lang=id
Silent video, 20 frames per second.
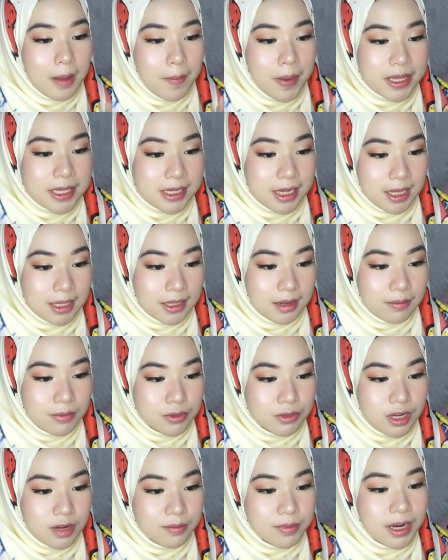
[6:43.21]
pastikan kamu
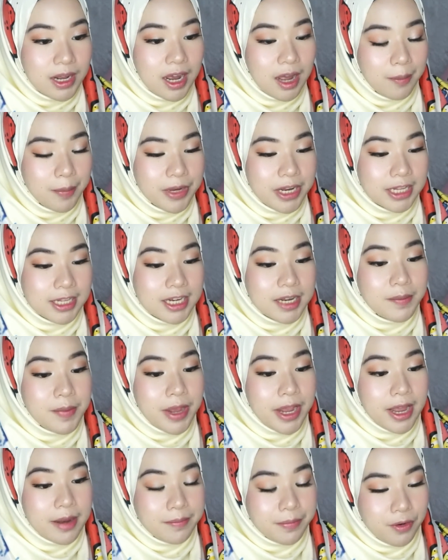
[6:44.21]
sudah melengkapi data di
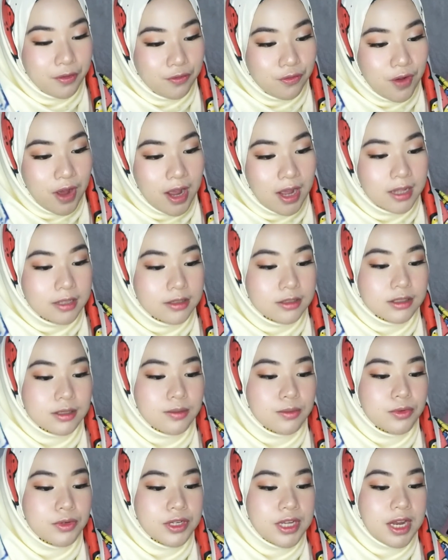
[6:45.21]
bagian profile
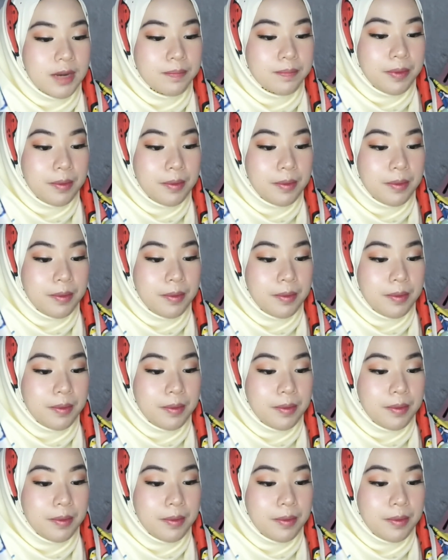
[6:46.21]
kemudian